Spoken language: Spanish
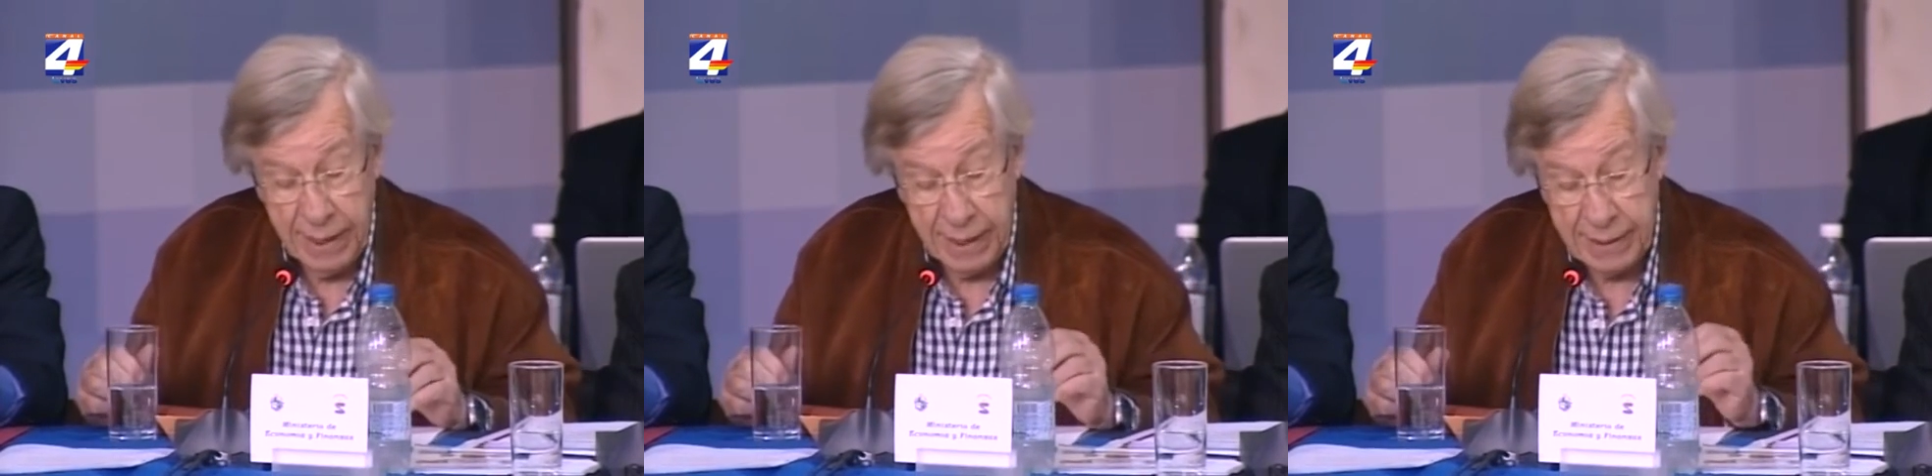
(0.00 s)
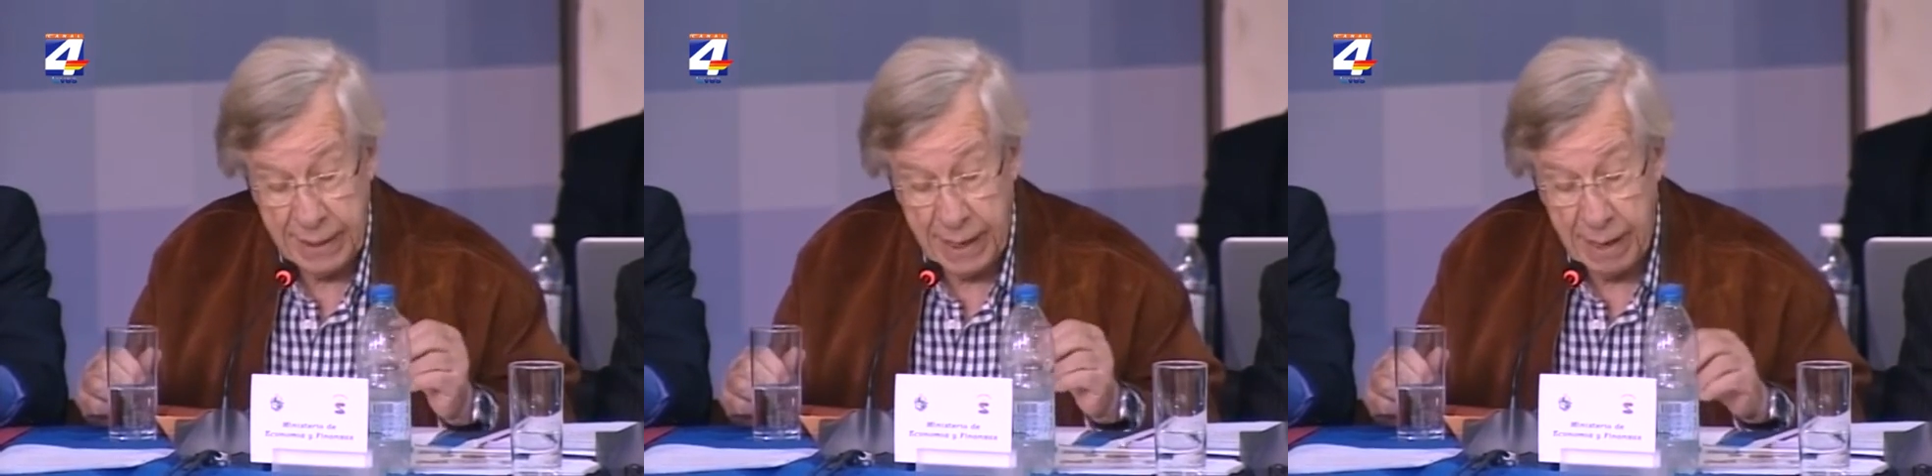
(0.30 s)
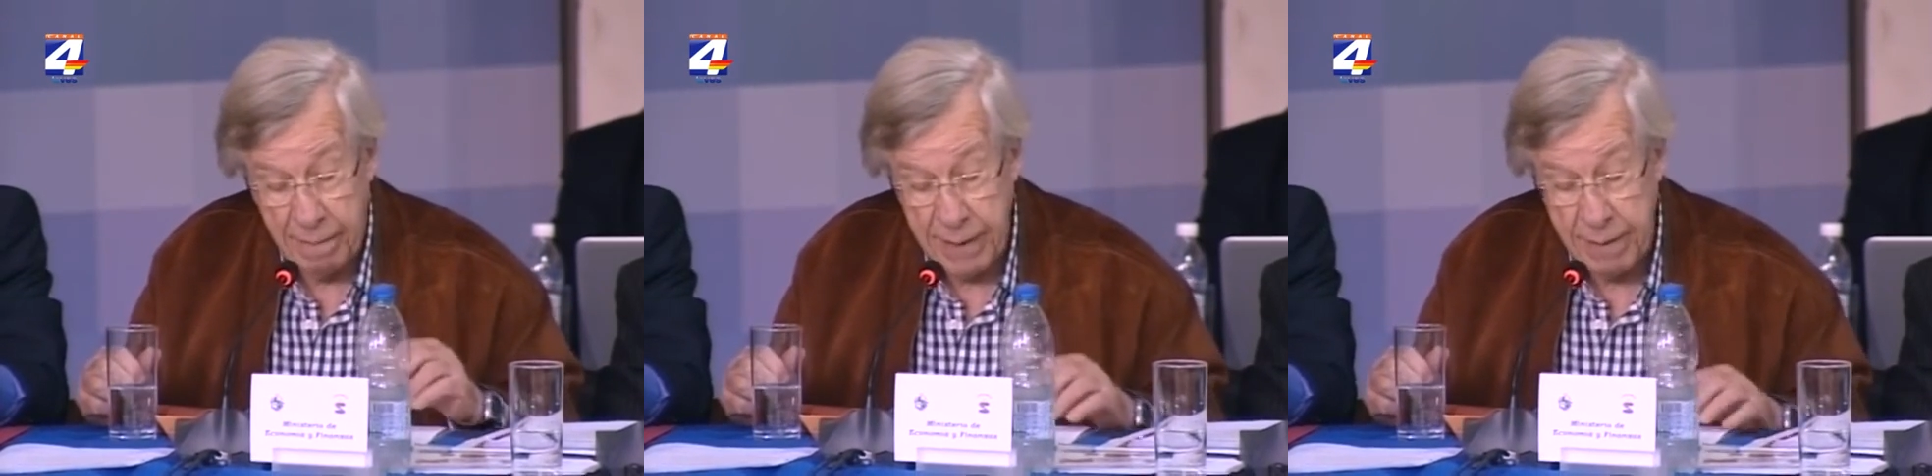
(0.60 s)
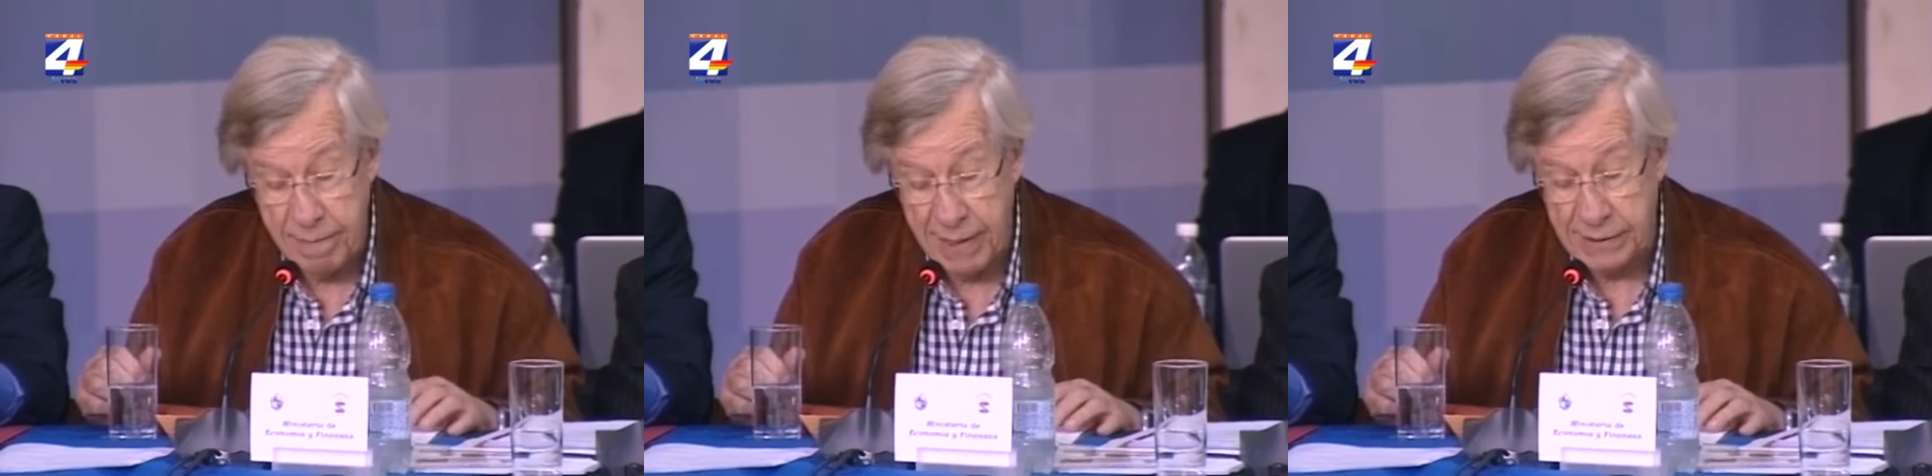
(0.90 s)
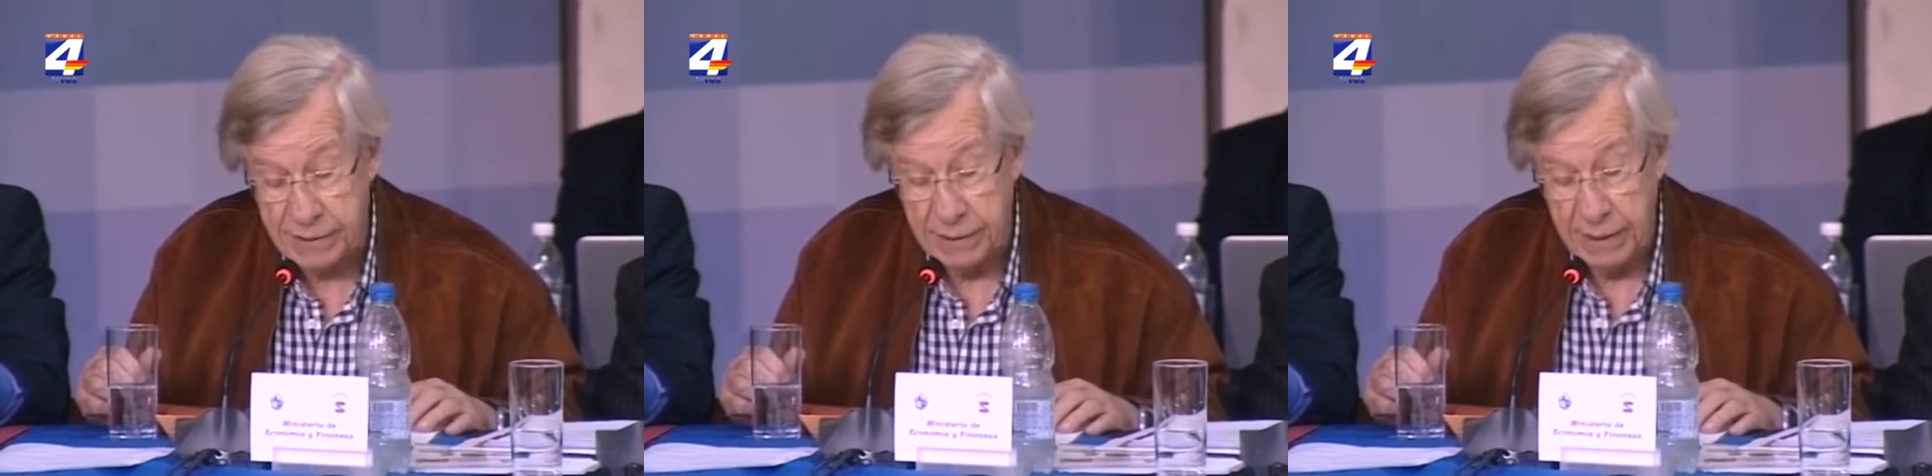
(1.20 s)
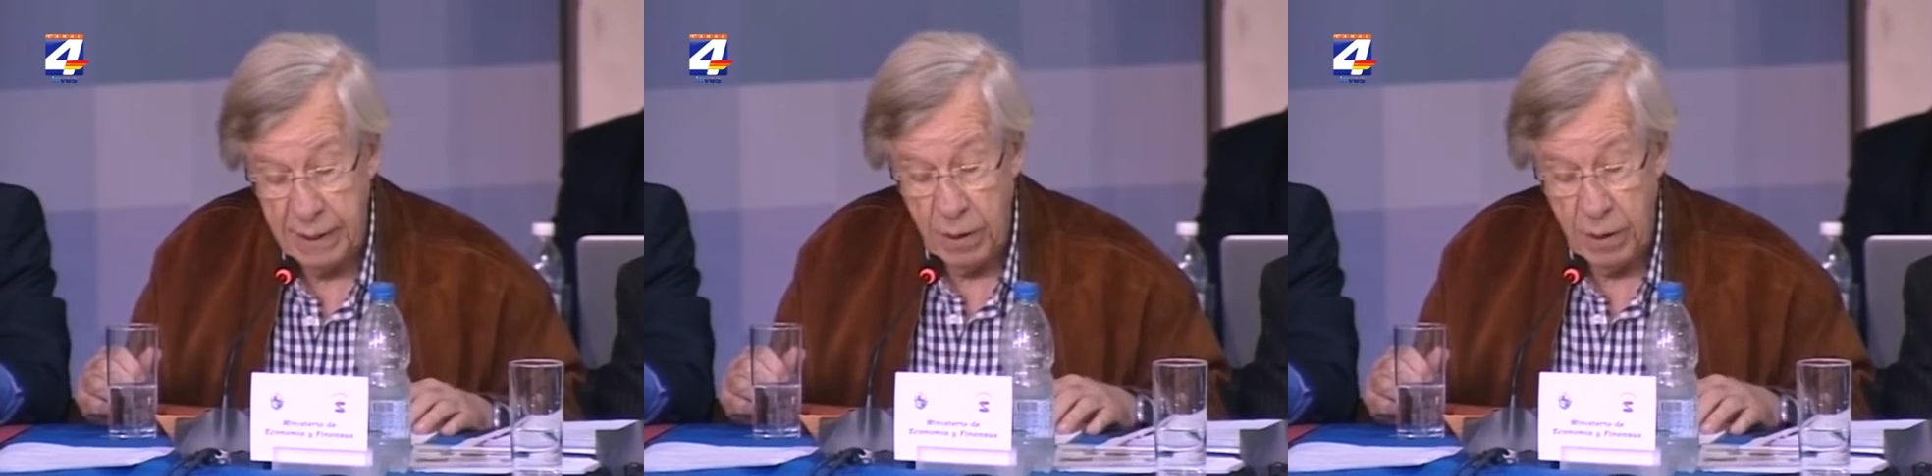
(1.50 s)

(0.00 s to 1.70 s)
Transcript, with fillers: entre las mismas,